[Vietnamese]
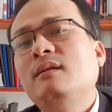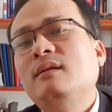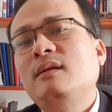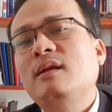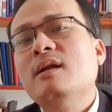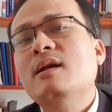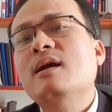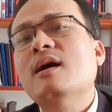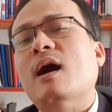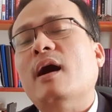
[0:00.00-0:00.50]

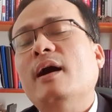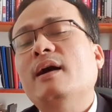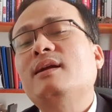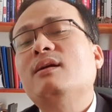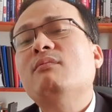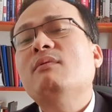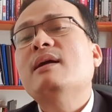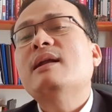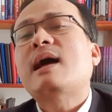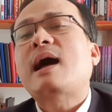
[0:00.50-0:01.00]
tiền gửi ở
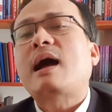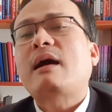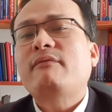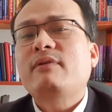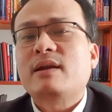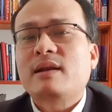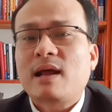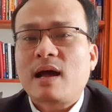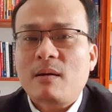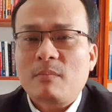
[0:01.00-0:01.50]
trong ngân hàng ở
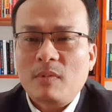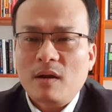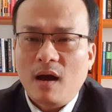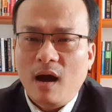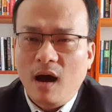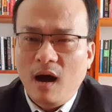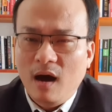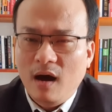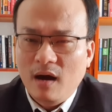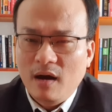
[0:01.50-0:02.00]
Việt Nam nó
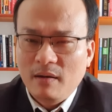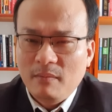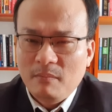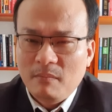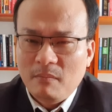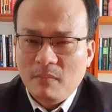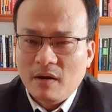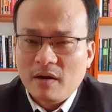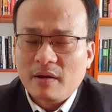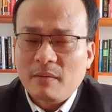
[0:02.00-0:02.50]

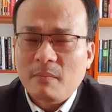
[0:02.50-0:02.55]
hơn